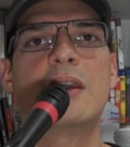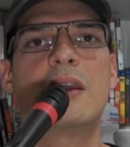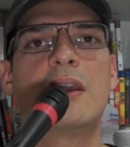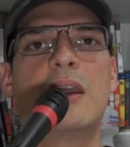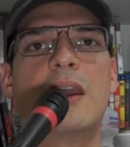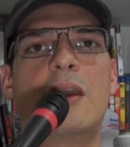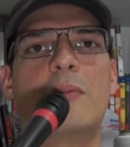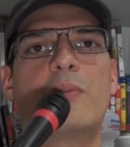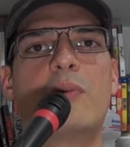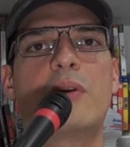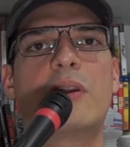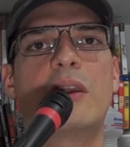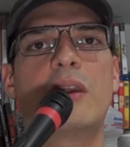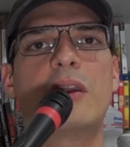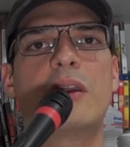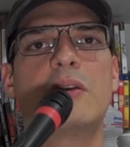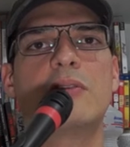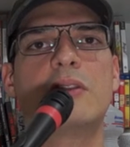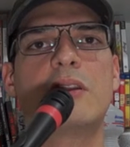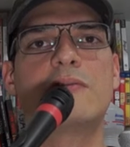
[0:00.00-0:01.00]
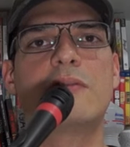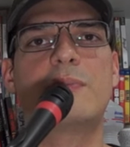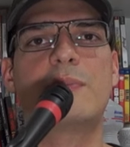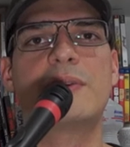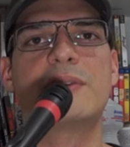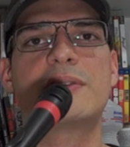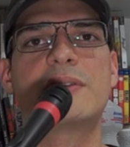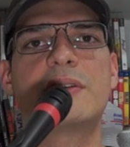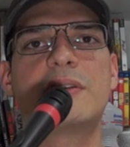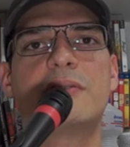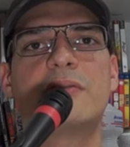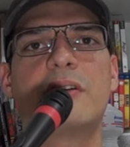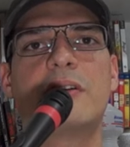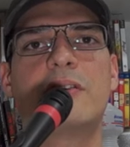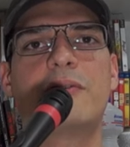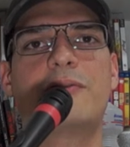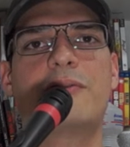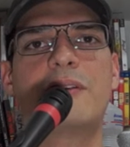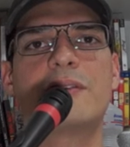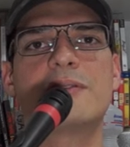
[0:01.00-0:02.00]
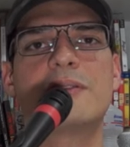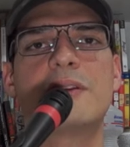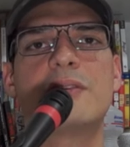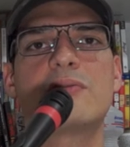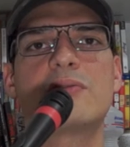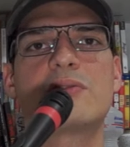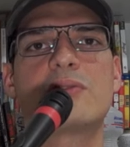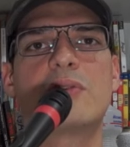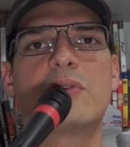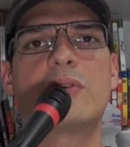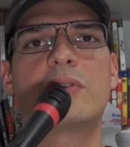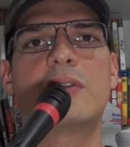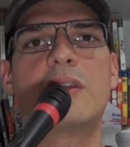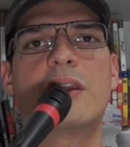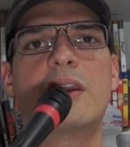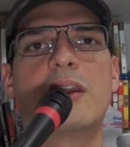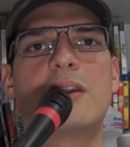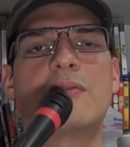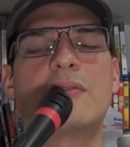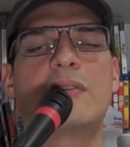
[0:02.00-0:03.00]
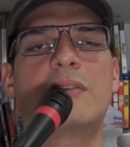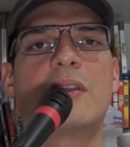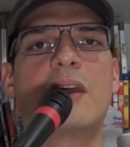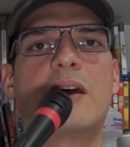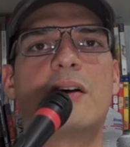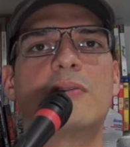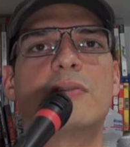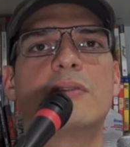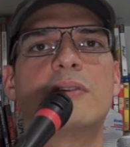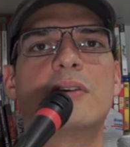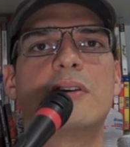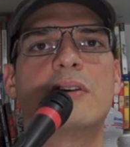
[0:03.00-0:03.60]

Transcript: É porque eu tava pensando aí em fazer um sorteio e tal,